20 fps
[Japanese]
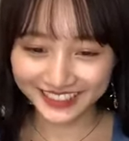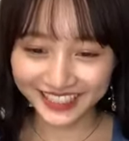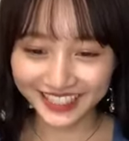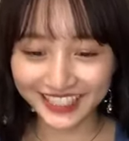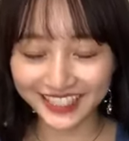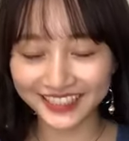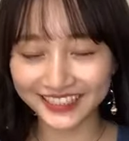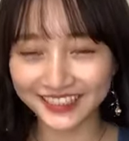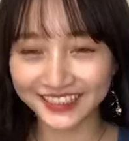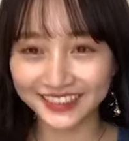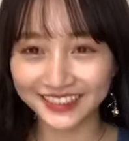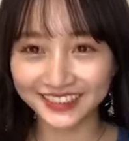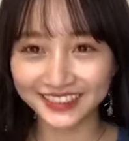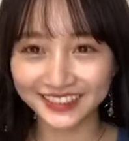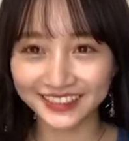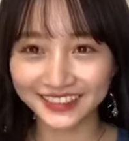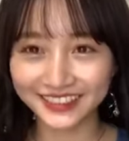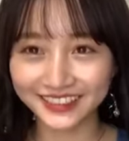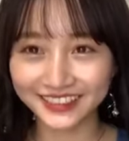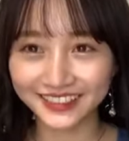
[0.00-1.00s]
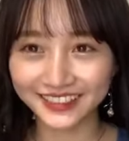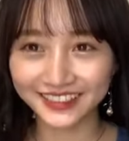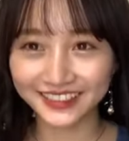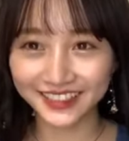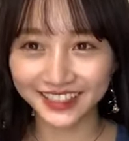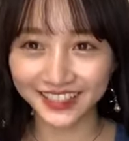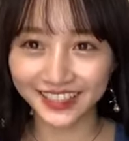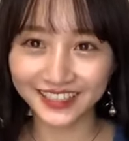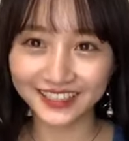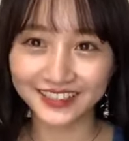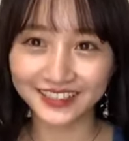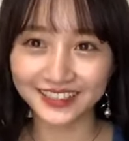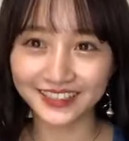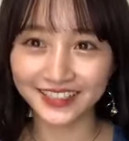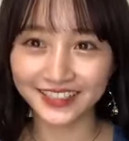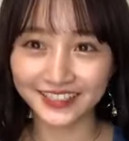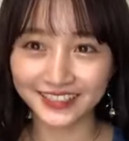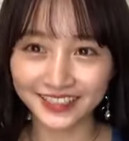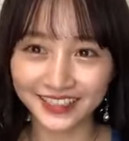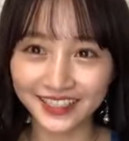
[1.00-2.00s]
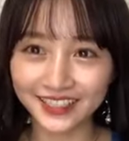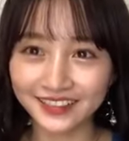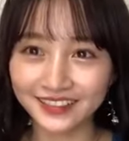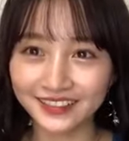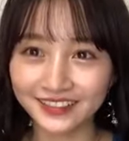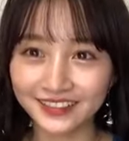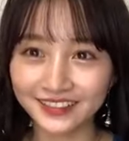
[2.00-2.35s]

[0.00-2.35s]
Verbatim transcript: はいって感じですね